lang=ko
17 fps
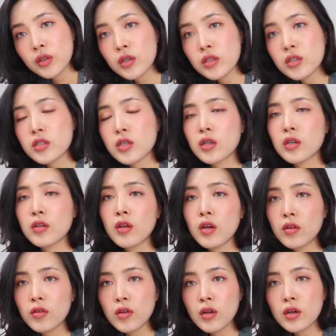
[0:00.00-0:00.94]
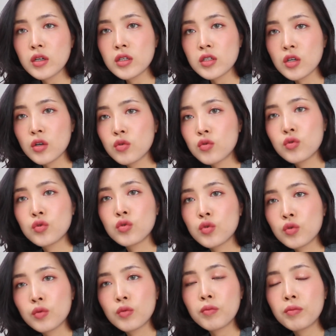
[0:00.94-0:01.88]
살짝 색상이
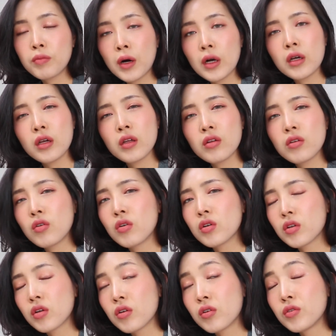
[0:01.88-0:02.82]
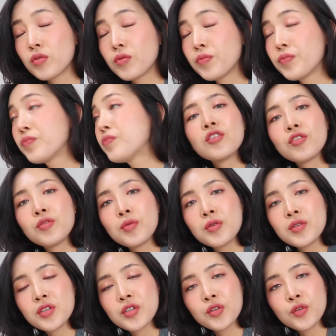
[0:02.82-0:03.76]
자꾸 바뀌는 것 같아요. 두
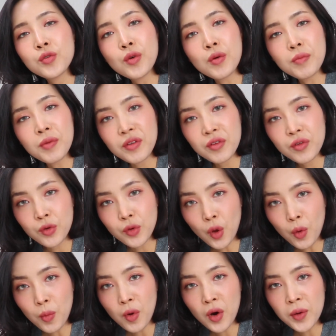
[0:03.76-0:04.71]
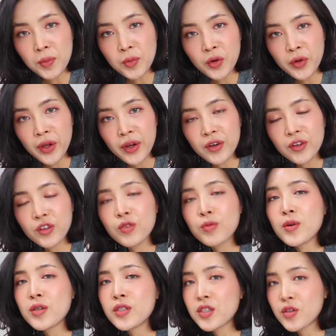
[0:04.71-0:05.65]
번째도 원피스로 넘어가 볼게요. 두
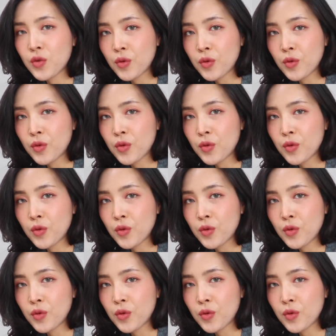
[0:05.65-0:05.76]
번째